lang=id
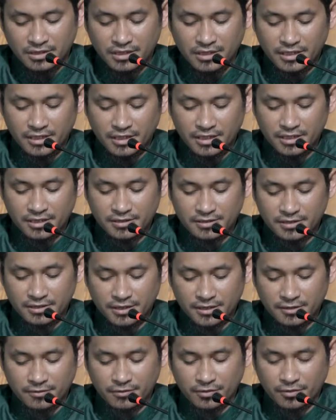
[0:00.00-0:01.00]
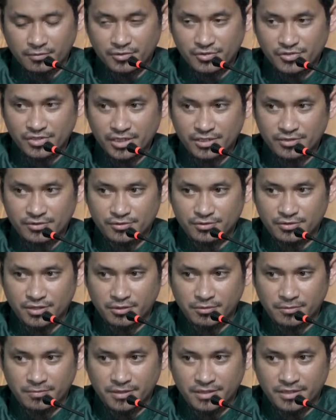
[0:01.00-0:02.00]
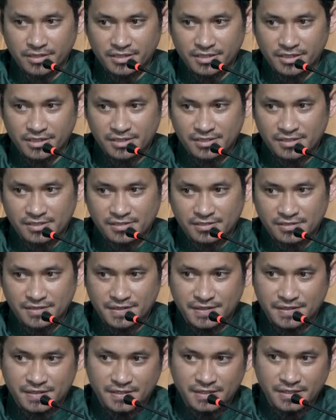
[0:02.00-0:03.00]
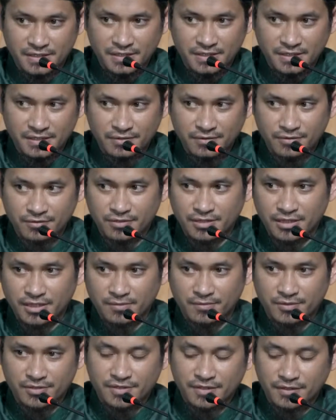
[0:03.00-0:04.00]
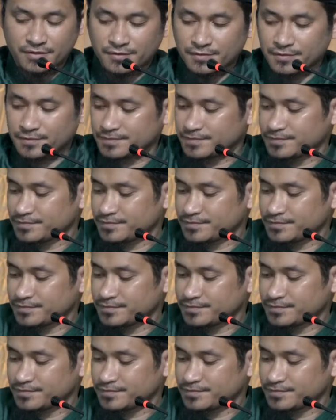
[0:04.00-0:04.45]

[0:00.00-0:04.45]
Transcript: Lihat yang nomor satu Abu Bakar As Siddiq urutan nomor satu.